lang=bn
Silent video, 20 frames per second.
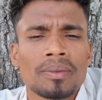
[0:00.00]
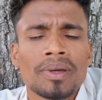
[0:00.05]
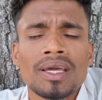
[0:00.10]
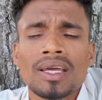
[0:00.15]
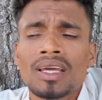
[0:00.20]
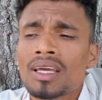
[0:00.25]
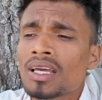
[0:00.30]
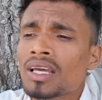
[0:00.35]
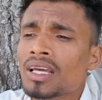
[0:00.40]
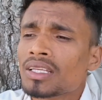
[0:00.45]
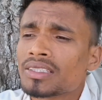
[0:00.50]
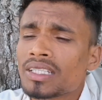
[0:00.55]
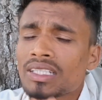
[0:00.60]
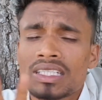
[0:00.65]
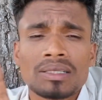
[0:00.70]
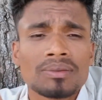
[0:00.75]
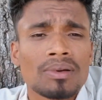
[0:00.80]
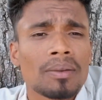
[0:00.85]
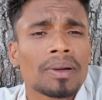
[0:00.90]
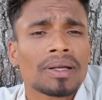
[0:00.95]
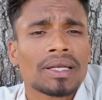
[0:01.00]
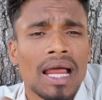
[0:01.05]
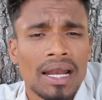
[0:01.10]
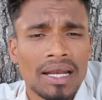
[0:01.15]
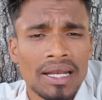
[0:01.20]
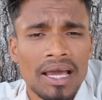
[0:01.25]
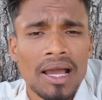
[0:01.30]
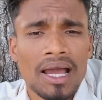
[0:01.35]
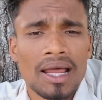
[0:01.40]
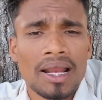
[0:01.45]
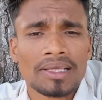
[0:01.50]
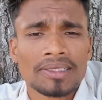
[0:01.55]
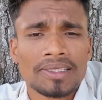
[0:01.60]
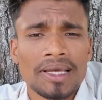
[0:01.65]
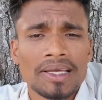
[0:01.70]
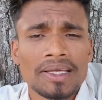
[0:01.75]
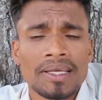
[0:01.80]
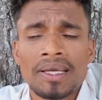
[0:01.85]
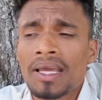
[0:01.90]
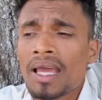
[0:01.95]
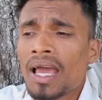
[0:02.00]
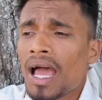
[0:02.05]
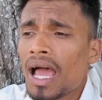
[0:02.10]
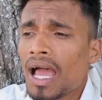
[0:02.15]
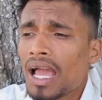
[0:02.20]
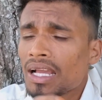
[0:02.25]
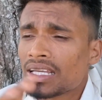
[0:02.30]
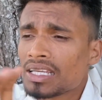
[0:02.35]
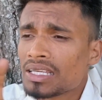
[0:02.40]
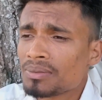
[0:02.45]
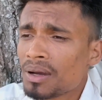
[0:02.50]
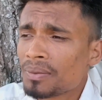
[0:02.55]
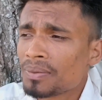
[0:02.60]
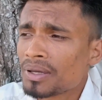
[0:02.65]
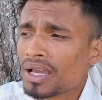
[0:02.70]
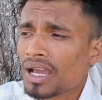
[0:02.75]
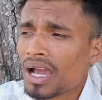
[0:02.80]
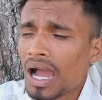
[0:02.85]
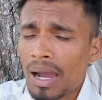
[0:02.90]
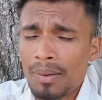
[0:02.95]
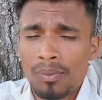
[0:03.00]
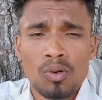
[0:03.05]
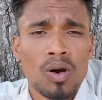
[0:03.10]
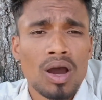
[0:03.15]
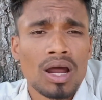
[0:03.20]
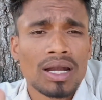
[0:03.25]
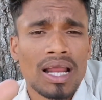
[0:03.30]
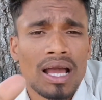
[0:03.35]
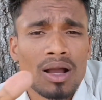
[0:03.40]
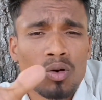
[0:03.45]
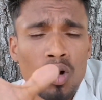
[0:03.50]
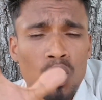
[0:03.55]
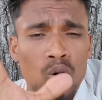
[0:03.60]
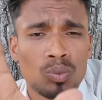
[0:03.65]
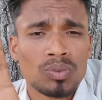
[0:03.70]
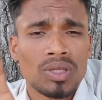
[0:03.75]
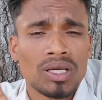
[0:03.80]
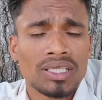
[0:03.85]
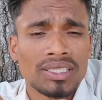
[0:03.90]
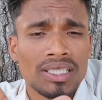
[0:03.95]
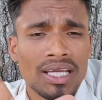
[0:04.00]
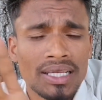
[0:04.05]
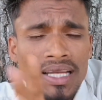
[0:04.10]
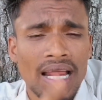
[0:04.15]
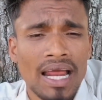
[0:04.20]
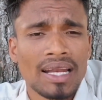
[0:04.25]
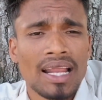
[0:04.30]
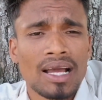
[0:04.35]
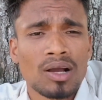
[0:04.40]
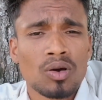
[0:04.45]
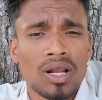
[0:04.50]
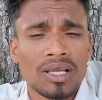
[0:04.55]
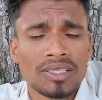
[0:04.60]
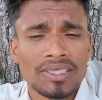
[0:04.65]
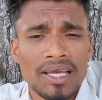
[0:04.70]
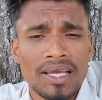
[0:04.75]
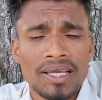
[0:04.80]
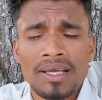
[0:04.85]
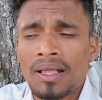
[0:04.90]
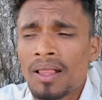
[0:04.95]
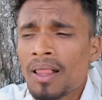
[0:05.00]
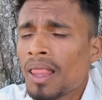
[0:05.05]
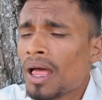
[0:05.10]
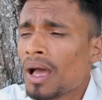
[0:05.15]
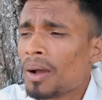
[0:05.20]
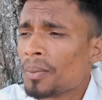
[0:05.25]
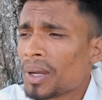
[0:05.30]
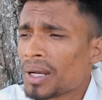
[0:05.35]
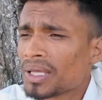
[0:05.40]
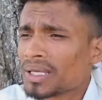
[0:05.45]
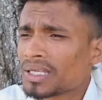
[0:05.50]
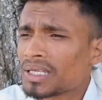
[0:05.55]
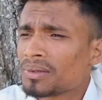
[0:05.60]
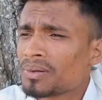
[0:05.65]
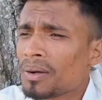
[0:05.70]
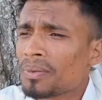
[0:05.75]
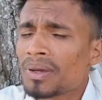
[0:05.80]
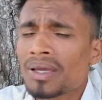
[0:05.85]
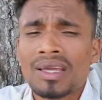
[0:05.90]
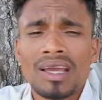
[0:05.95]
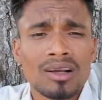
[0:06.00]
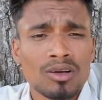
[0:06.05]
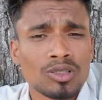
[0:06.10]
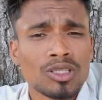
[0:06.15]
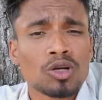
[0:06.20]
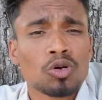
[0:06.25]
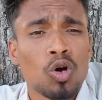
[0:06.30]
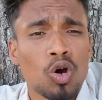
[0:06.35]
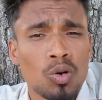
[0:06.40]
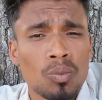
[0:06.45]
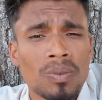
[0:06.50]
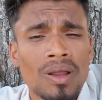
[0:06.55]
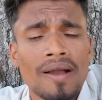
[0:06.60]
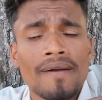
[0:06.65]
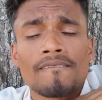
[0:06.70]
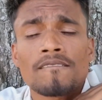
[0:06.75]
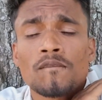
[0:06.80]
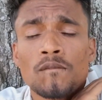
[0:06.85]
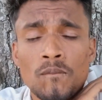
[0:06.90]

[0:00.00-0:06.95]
নেবে যে কিভাবে ঠান্ডা আনা যায় কিভাবে আবহাওয়াটা গরম থেকে গিয়ে ঠান্ডা করা যায় মানে কিভাবে এক কথা গরমটা